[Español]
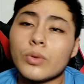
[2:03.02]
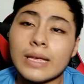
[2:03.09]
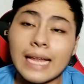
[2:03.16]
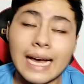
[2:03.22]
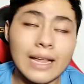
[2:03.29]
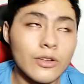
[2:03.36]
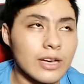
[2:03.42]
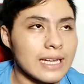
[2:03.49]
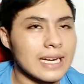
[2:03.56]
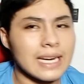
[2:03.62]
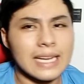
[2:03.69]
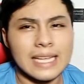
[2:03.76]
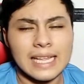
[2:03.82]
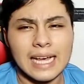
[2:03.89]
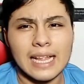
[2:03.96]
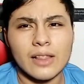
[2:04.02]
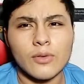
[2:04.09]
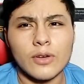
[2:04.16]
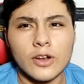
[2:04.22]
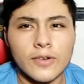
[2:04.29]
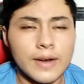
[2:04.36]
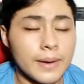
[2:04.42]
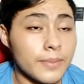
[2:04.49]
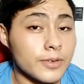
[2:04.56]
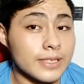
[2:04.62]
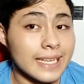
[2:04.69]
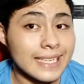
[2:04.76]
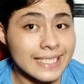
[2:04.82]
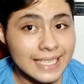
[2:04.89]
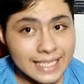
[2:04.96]
cuidado en realidad cuando hablamos
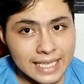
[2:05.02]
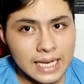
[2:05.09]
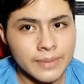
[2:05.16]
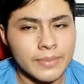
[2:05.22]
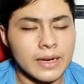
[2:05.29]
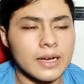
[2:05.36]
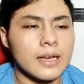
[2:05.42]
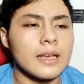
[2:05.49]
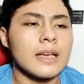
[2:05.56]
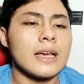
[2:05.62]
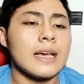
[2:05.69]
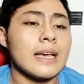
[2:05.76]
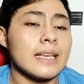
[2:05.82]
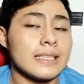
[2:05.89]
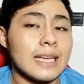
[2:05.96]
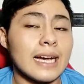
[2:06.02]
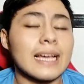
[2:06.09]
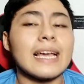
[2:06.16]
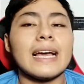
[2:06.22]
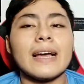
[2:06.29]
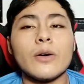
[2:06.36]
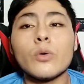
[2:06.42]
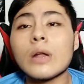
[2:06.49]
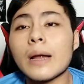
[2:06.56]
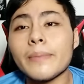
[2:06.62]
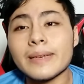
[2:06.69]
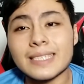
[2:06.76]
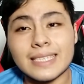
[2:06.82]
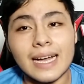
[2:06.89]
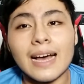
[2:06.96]
de ese tema, ya que una
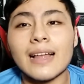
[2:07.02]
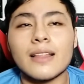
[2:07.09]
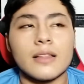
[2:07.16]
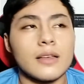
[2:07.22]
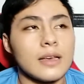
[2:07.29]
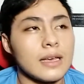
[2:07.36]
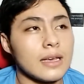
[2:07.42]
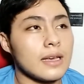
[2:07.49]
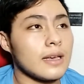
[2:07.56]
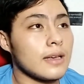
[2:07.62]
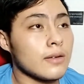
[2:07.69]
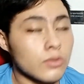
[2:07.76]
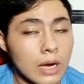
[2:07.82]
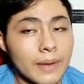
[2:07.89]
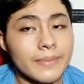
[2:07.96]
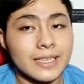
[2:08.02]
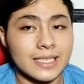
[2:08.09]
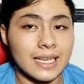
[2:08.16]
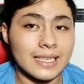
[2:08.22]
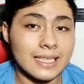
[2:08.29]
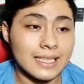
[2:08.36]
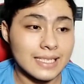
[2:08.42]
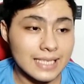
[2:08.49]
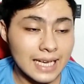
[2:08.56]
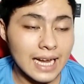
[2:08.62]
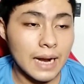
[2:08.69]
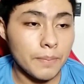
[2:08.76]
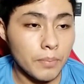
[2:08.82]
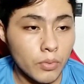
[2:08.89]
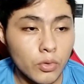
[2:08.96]
amistad, eh, una amistad
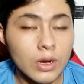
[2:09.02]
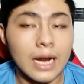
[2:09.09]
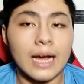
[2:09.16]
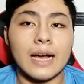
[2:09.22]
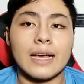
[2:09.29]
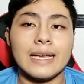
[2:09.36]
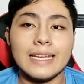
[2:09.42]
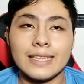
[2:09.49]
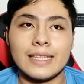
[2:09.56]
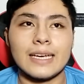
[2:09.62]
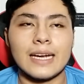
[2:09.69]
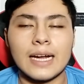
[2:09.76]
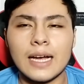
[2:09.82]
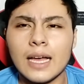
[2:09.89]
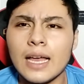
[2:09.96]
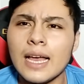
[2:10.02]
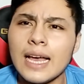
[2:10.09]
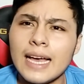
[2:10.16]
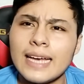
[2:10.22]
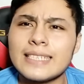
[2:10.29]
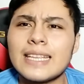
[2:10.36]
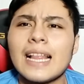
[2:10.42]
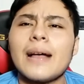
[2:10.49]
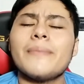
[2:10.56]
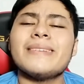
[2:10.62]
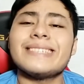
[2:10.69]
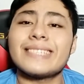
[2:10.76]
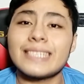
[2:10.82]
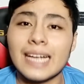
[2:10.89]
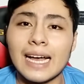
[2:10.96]
sincera, pura, íntegra, es la
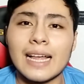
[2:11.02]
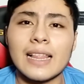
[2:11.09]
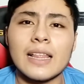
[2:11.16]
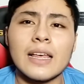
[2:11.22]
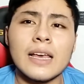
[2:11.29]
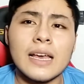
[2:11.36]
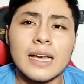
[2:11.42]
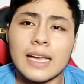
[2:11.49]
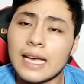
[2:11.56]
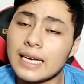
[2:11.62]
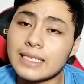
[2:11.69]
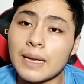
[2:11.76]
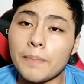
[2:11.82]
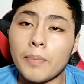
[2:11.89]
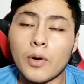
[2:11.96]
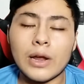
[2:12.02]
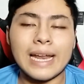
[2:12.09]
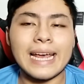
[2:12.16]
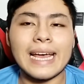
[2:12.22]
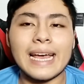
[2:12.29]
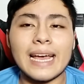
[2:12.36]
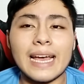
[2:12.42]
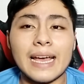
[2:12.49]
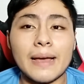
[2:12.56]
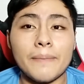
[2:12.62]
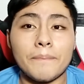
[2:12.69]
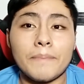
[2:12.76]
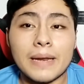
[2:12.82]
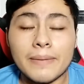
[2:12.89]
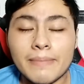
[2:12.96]
amistad que se pone
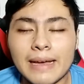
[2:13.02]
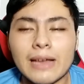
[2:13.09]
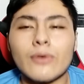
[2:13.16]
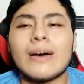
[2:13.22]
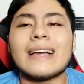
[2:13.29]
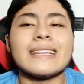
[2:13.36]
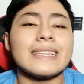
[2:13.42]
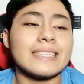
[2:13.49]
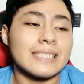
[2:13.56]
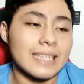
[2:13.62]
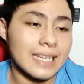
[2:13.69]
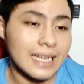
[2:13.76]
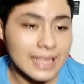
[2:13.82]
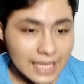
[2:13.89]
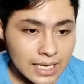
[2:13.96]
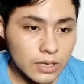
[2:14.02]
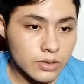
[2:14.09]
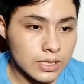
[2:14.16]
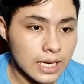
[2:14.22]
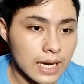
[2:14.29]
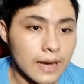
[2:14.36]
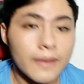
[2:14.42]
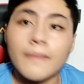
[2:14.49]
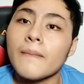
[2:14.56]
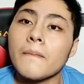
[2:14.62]
primero antes que ti, o sea,